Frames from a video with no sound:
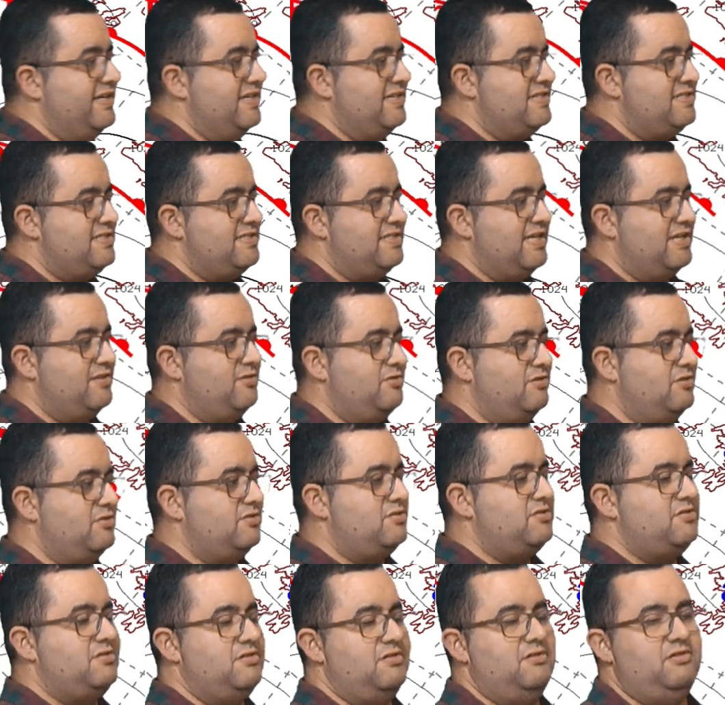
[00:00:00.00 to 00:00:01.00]

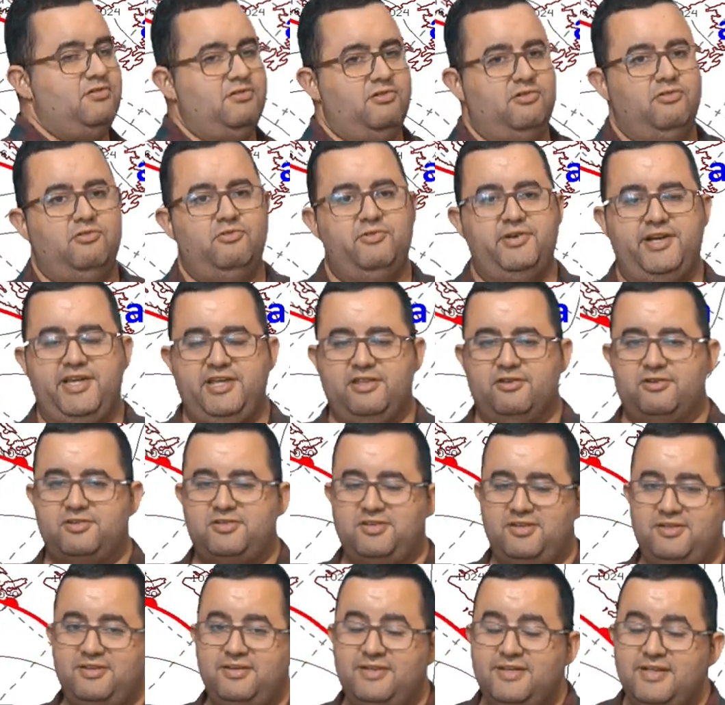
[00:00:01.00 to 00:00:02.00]
Estados
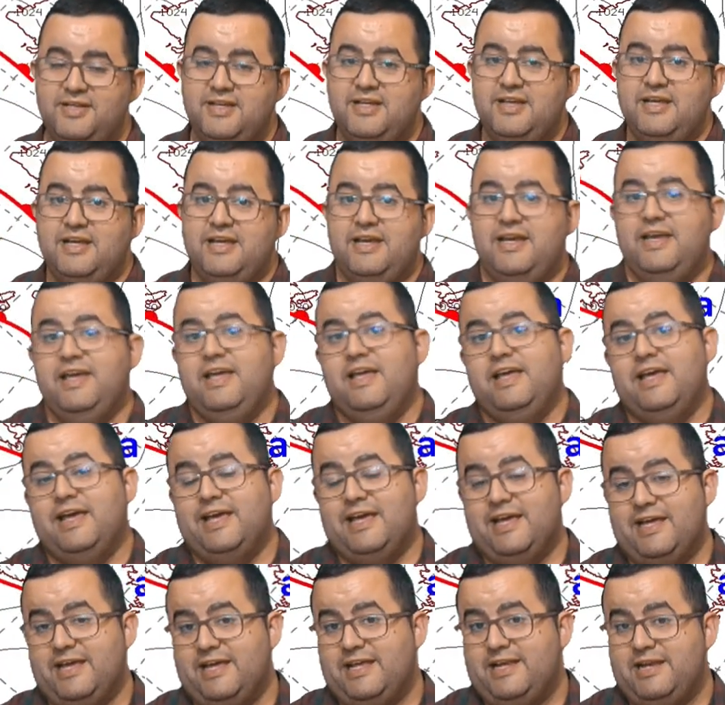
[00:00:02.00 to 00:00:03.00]
Unidos.
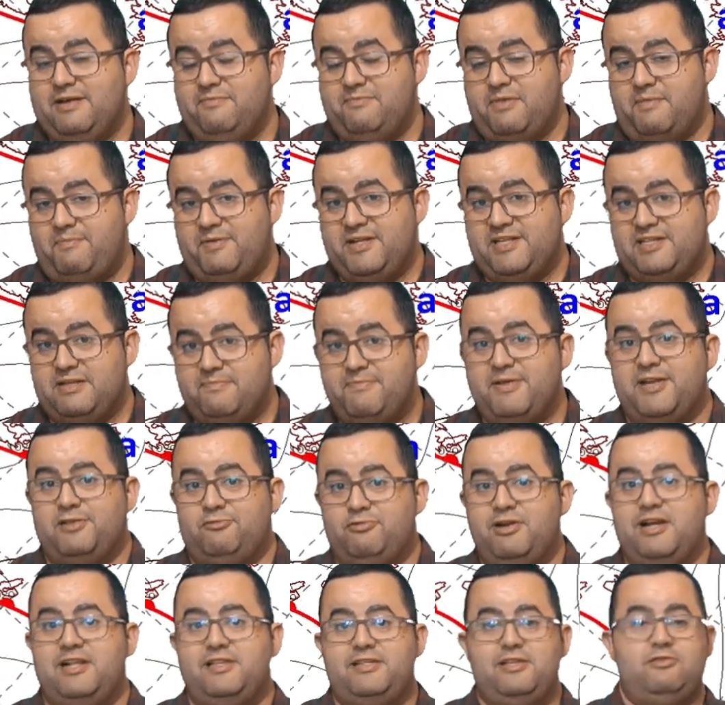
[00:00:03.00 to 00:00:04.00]
En el mapa de
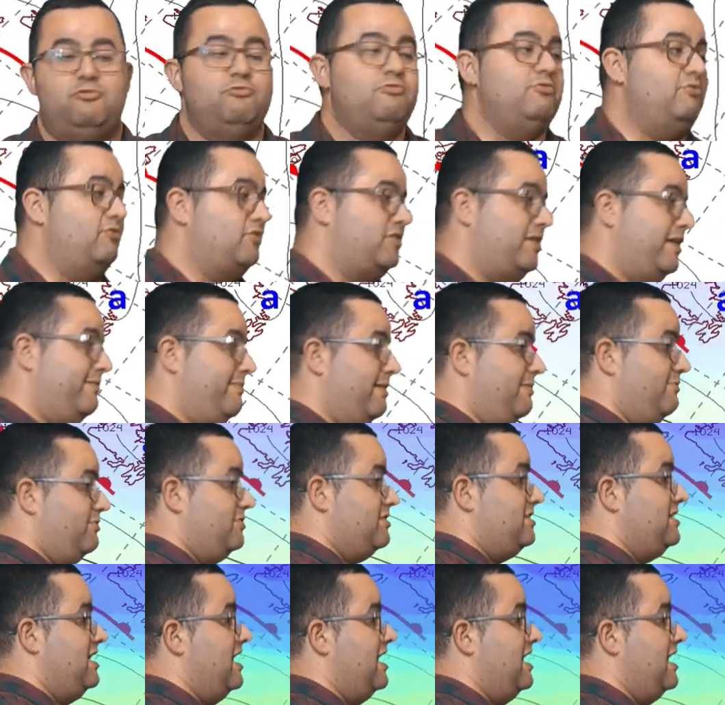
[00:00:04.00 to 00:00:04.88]
temperatura y altitud observamos